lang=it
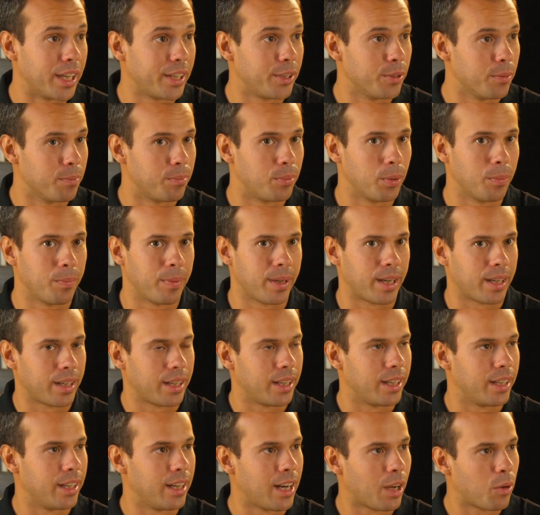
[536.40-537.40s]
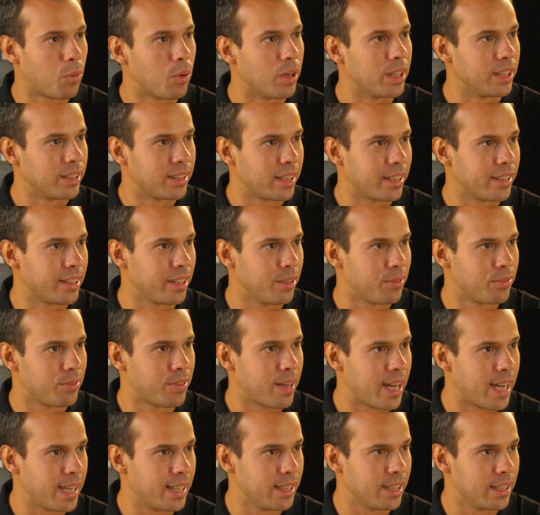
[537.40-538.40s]
anche un po' per eh, la qualità del
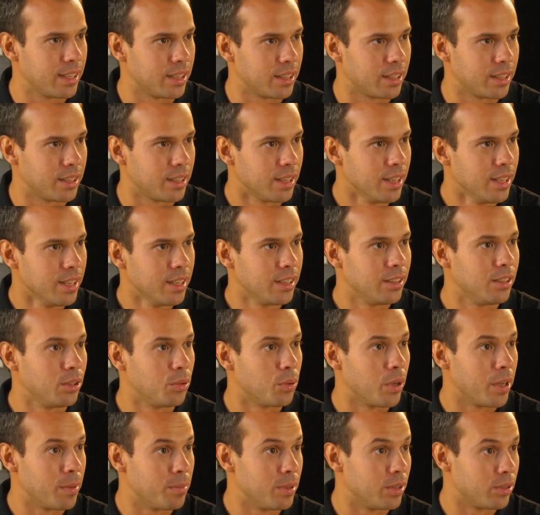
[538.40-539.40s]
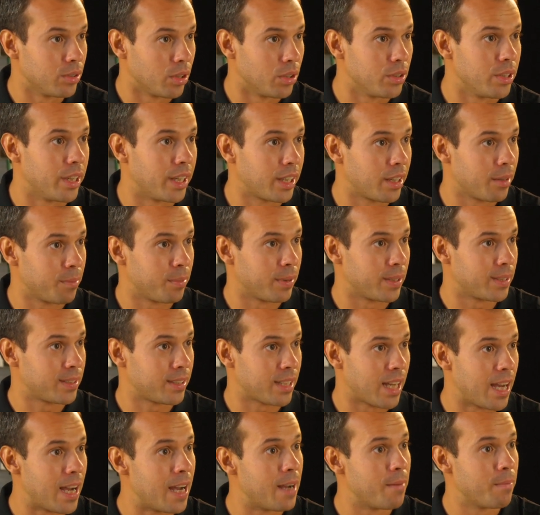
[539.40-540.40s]
file eh, di cui hai bisogno, anche per
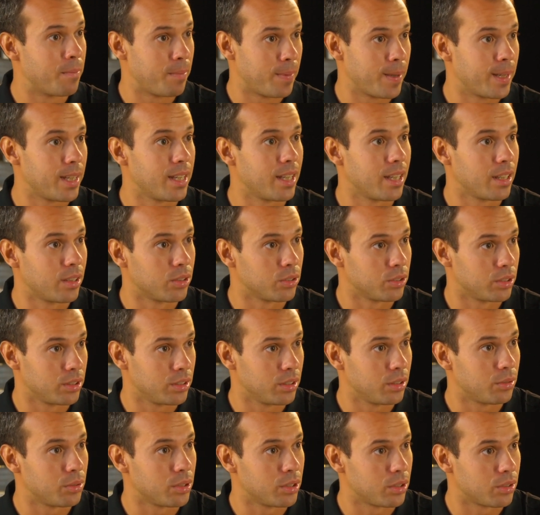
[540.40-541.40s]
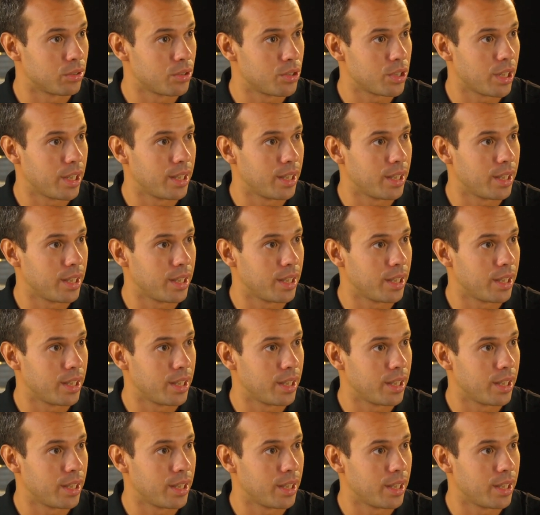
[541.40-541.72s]
stampe, cose di questo sì,